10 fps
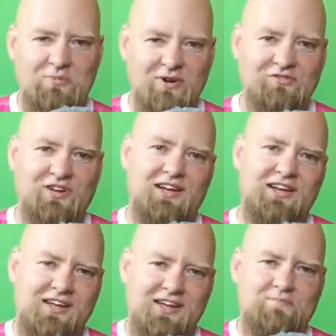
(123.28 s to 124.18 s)
pewnie,
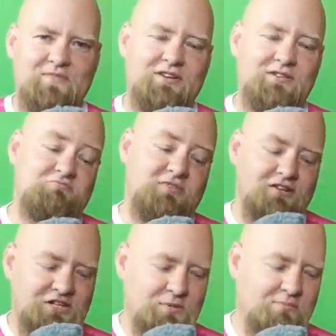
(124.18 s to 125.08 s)

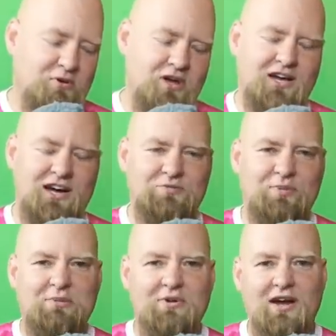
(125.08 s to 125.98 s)
żeby była jakaś
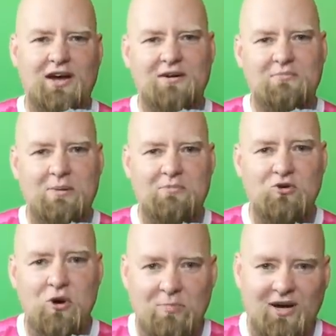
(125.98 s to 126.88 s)
bramka
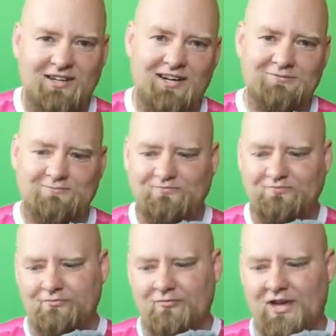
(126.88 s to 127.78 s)
babochłopa, nie?
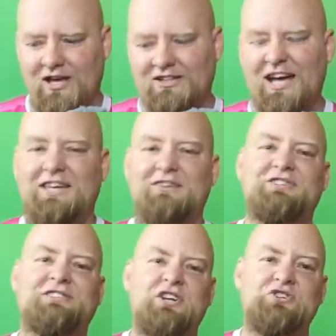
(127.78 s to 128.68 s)
No ale takiej w
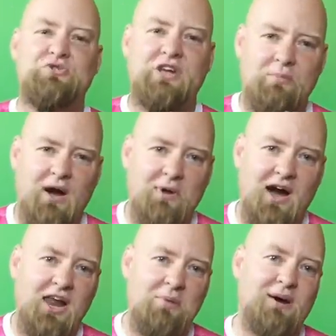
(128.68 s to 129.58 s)
zanadrzu nie mam,
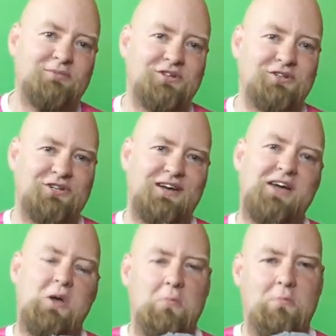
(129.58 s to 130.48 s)
ale mam coś
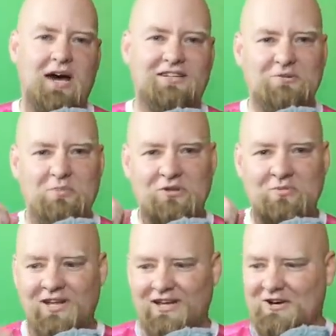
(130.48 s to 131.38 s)
bardzo
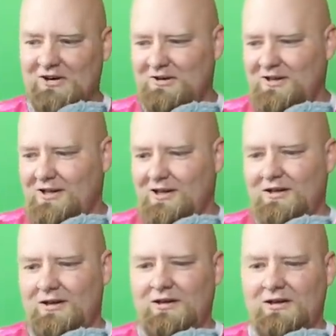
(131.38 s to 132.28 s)
podobnego.
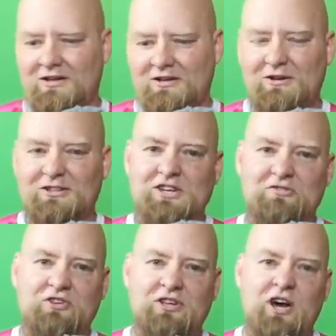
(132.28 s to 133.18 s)
E,
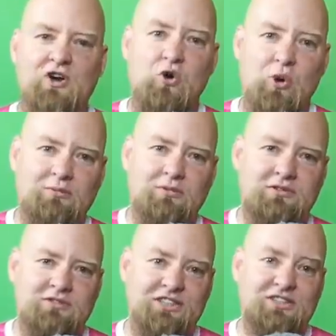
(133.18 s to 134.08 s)
rozgrywki na Gułam.
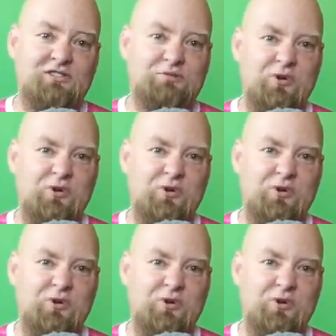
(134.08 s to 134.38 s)
Znacie wyspy